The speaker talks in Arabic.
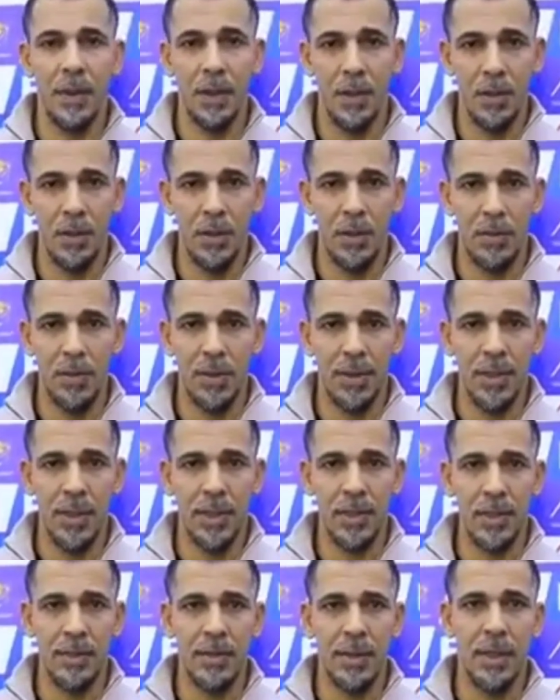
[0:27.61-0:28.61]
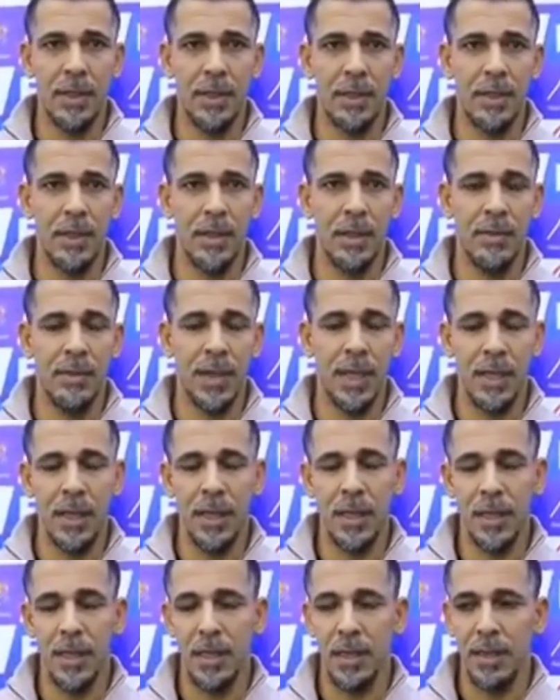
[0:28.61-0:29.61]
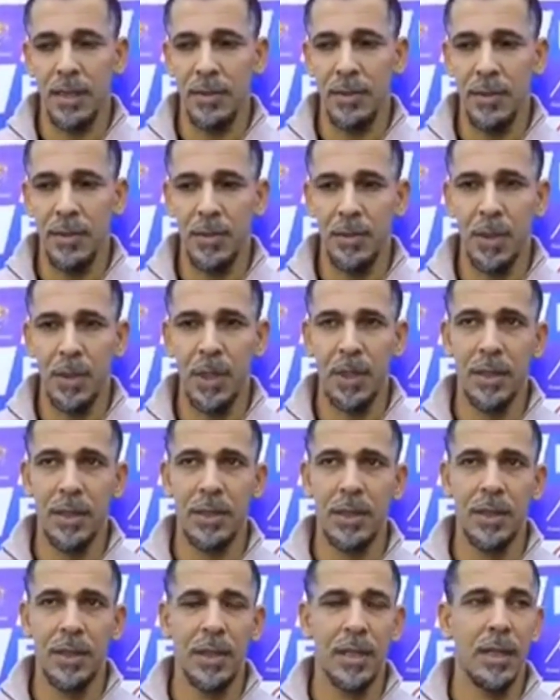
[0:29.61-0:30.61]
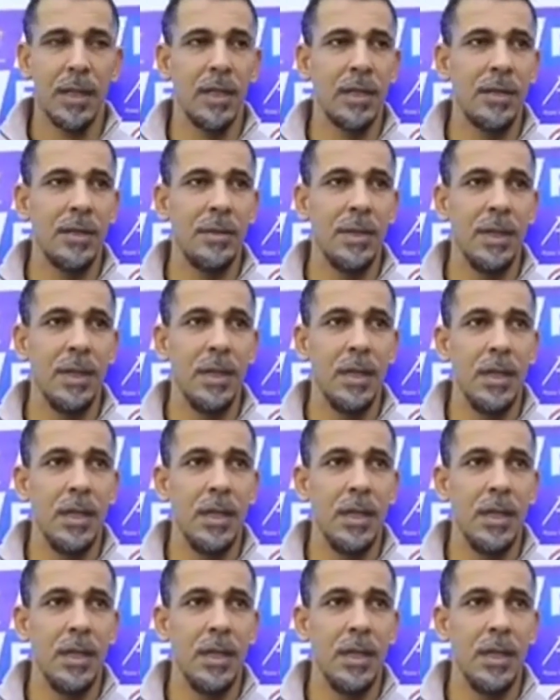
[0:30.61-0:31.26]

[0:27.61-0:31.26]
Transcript: له كل المستلزمات للمرحله القادمه والمباراتين يعني القادمه